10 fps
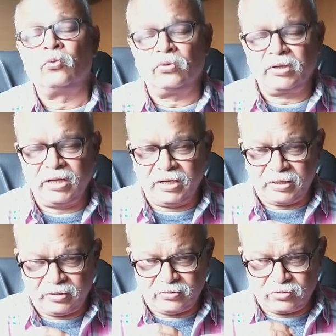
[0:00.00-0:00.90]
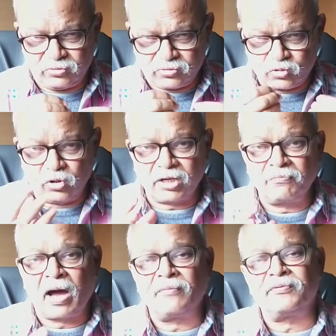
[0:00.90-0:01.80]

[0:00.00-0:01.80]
उनके शुल्क माफ़